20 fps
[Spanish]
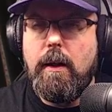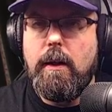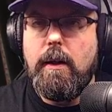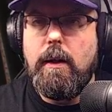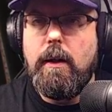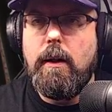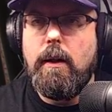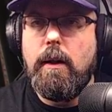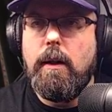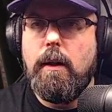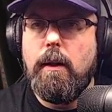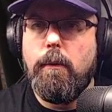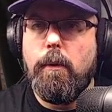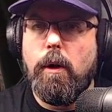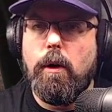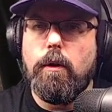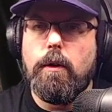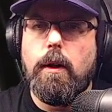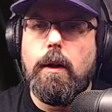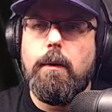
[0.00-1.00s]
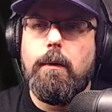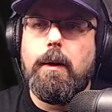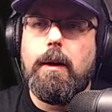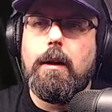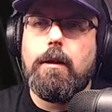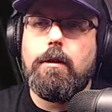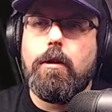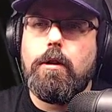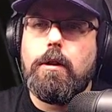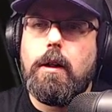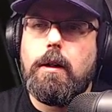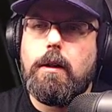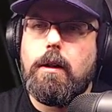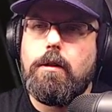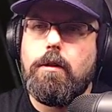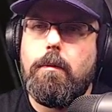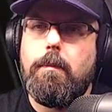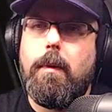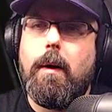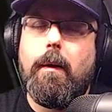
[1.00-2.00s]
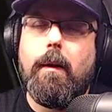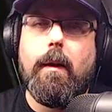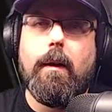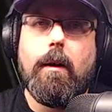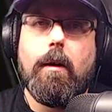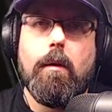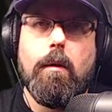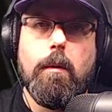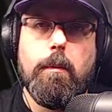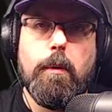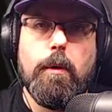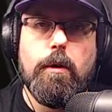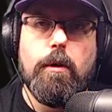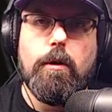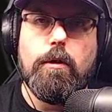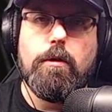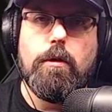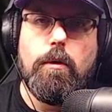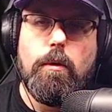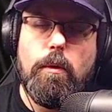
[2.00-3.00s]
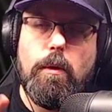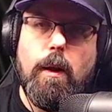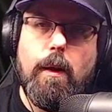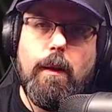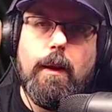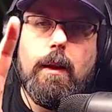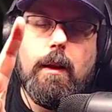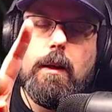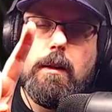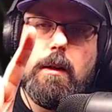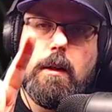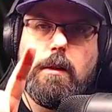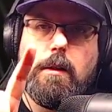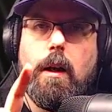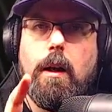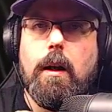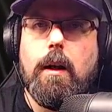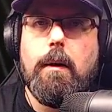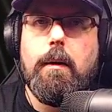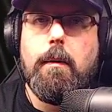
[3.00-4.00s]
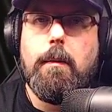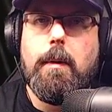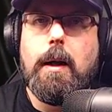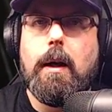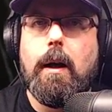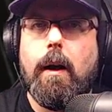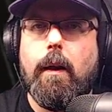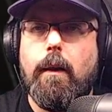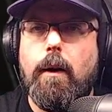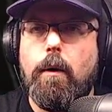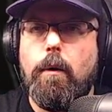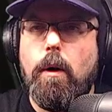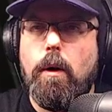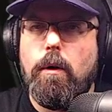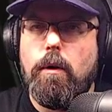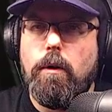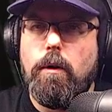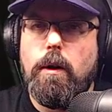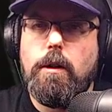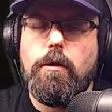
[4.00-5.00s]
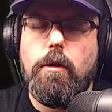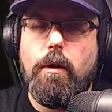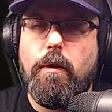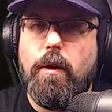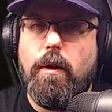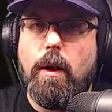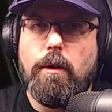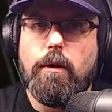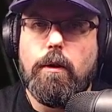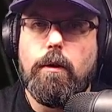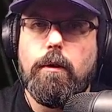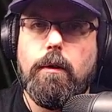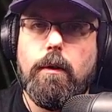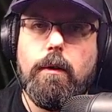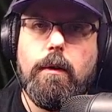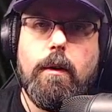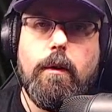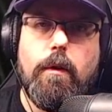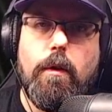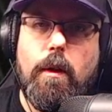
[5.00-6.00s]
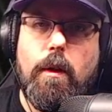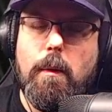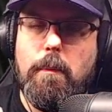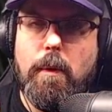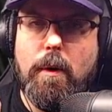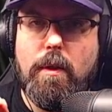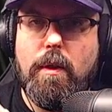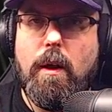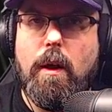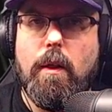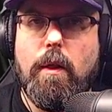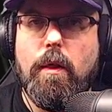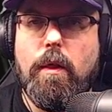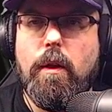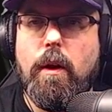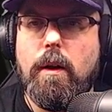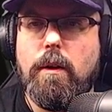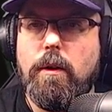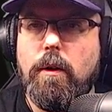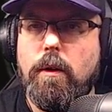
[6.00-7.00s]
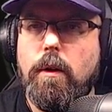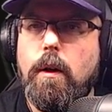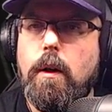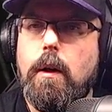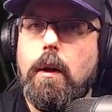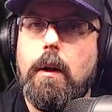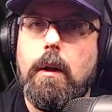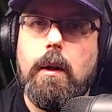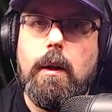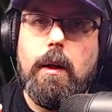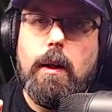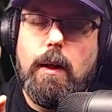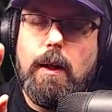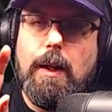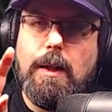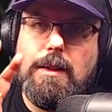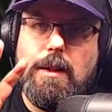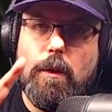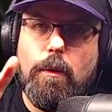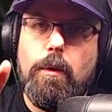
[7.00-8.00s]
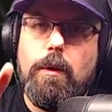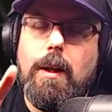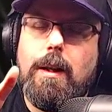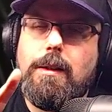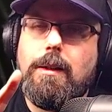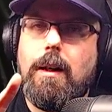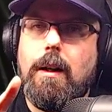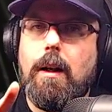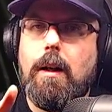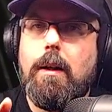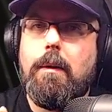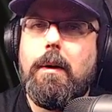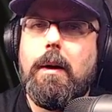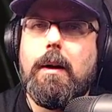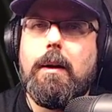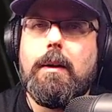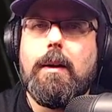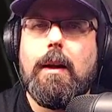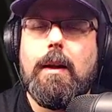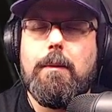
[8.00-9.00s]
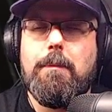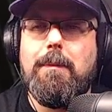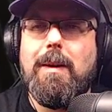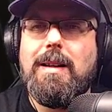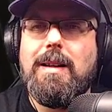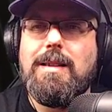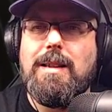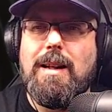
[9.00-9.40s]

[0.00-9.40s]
y bueno, tiene varias cosas que son verdades como puños. Una de ellas es que es la nave más cara del juego, eso es cierto, 100% cierto. La segunda es que es la nave que tiene más